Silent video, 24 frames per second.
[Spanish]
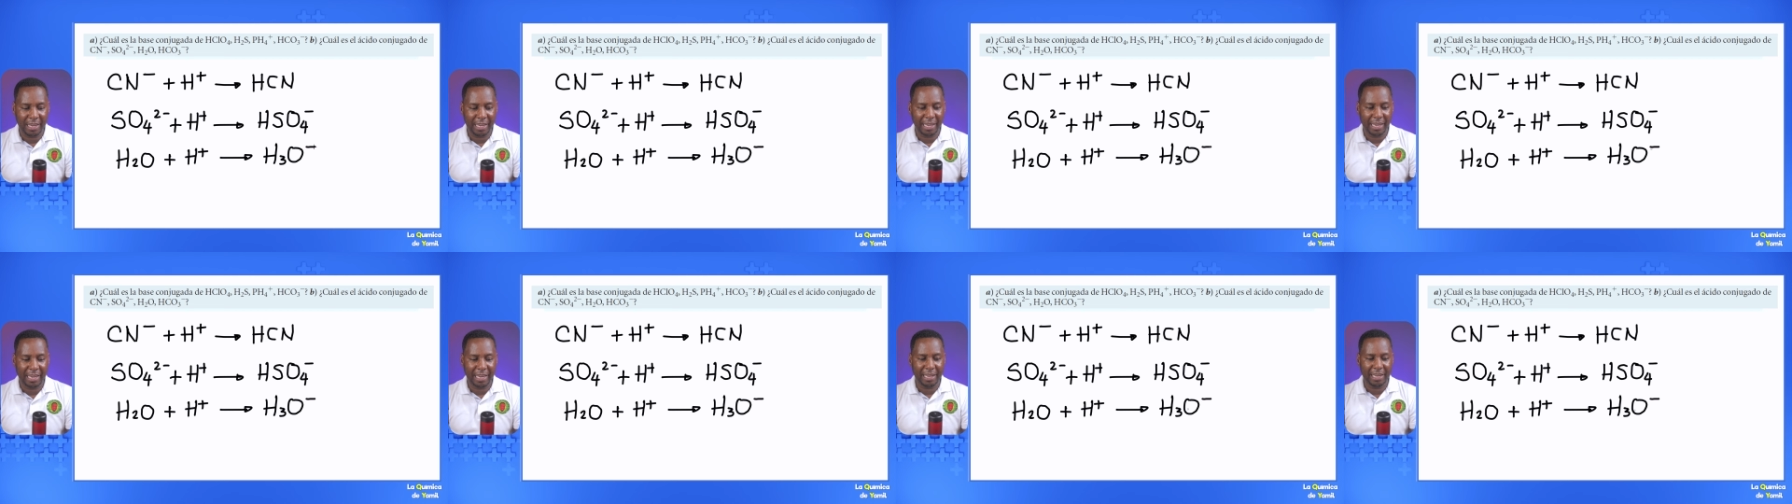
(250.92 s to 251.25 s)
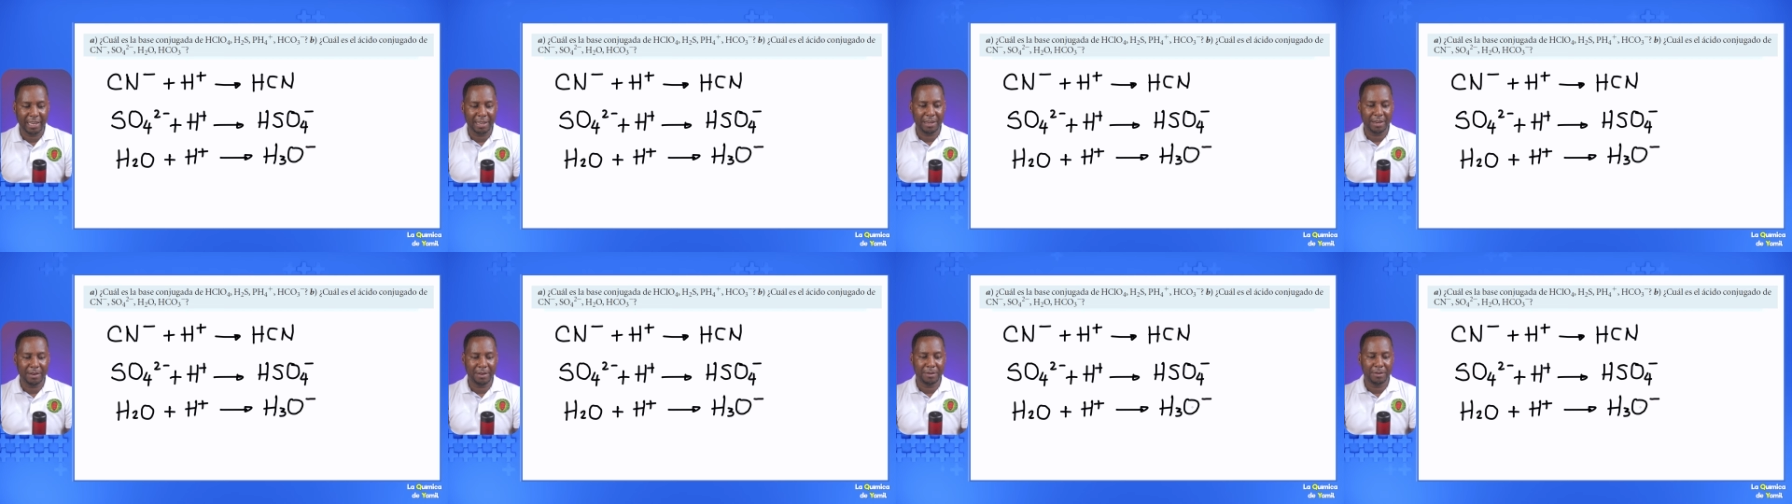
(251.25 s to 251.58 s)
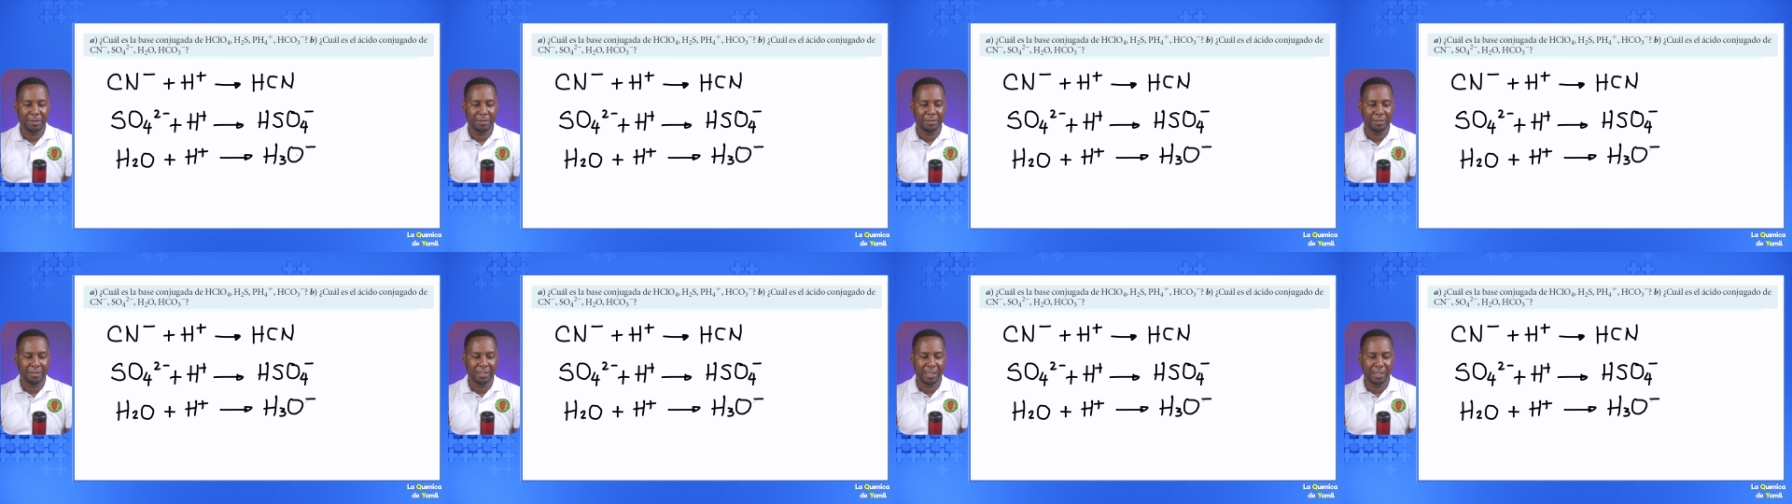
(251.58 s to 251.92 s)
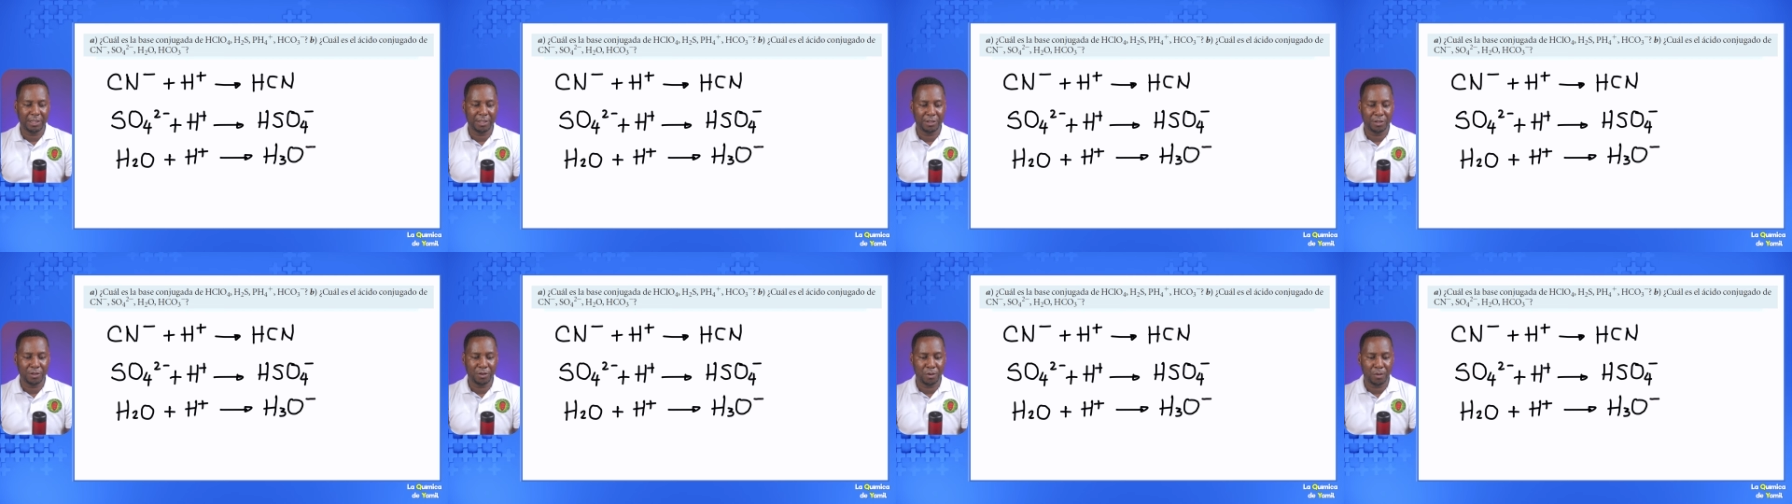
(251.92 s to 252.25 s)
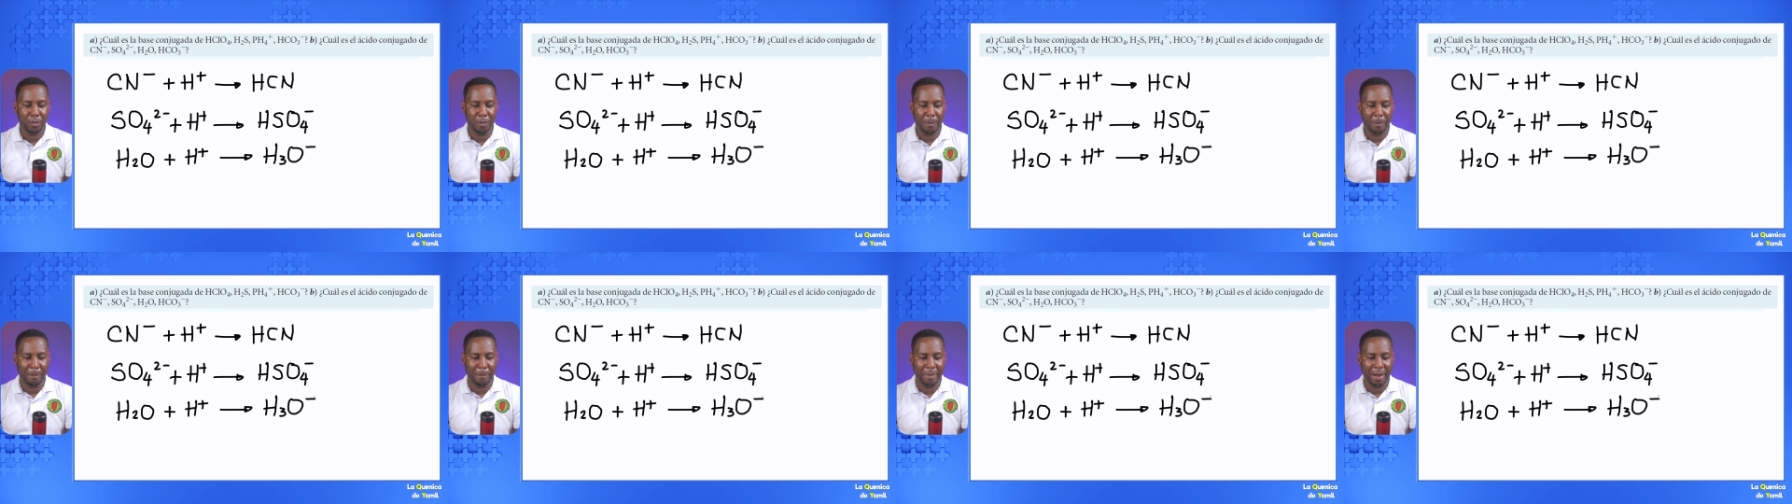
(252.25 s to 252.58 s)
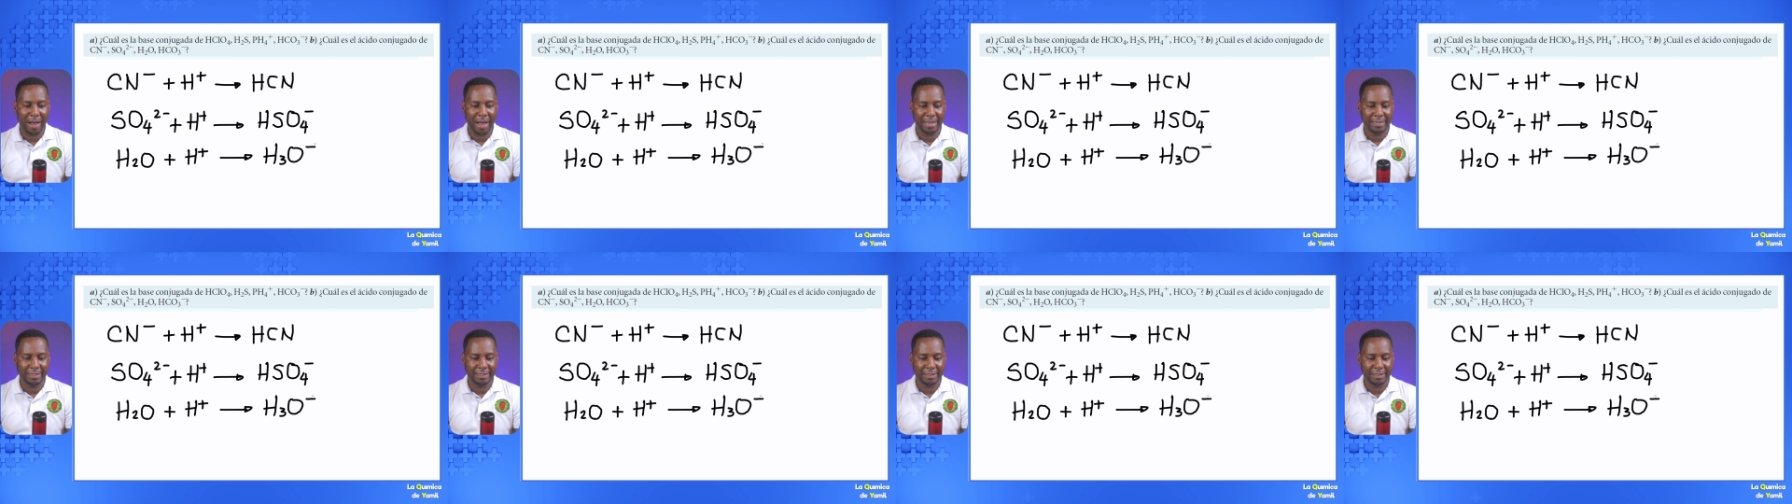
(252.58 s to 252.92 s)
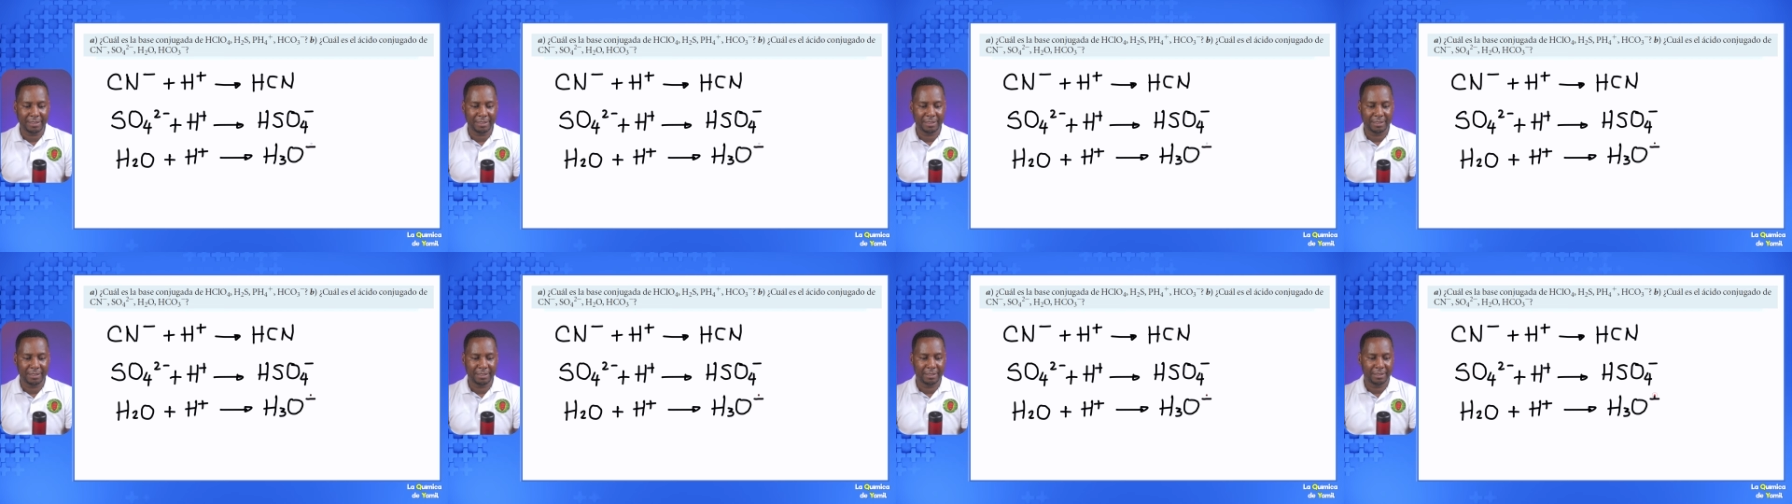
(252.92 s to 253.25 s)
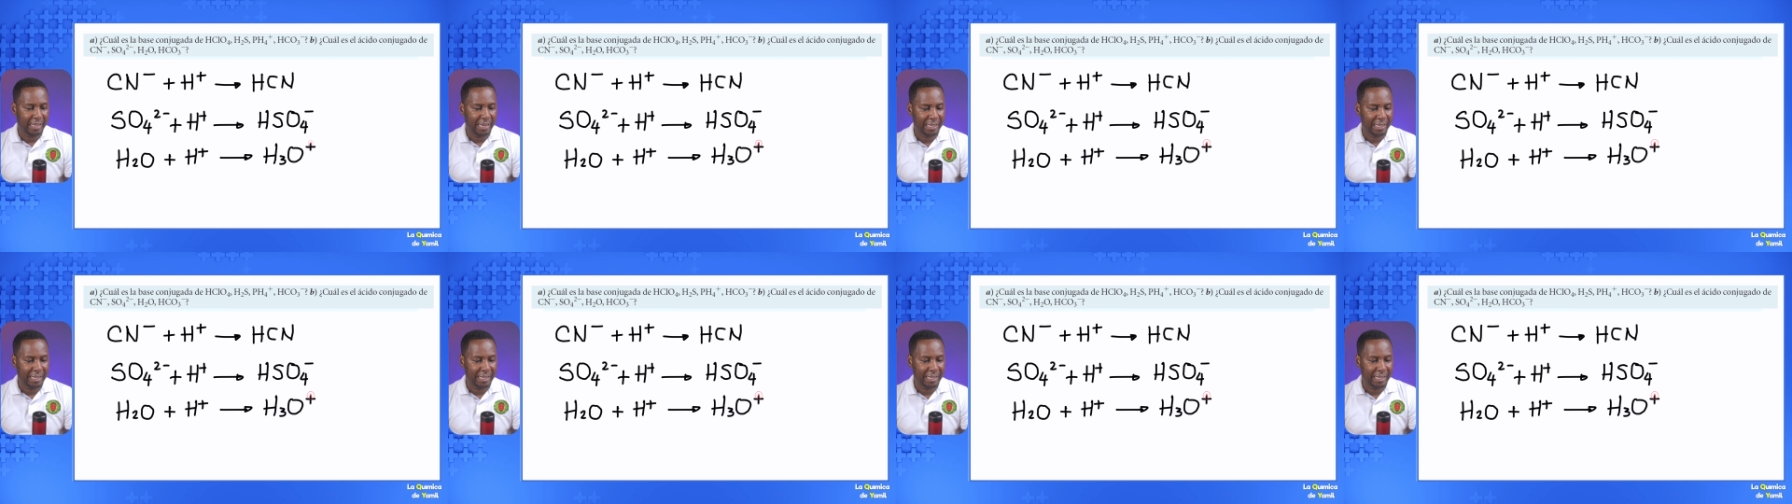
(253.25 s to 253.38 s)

el signo más.